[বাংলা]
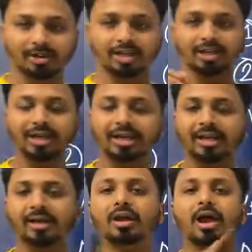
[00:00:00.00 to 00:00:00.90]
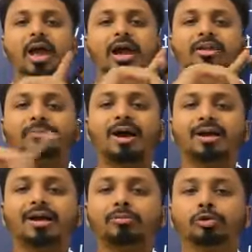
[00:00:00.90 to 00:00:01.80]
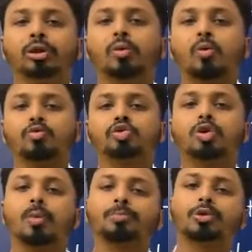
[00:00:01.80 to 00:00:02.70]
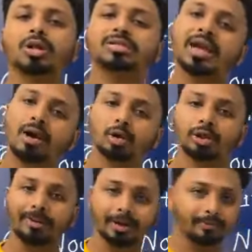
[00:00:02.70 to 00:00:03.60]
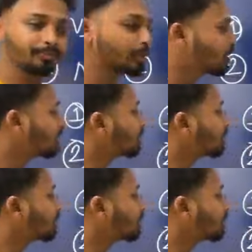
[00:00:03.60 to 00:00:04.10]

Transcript: আইএনজি মানে দেখে একটা বাক্যের মধ্যে কোন শব্দটা জিরান হতে পারে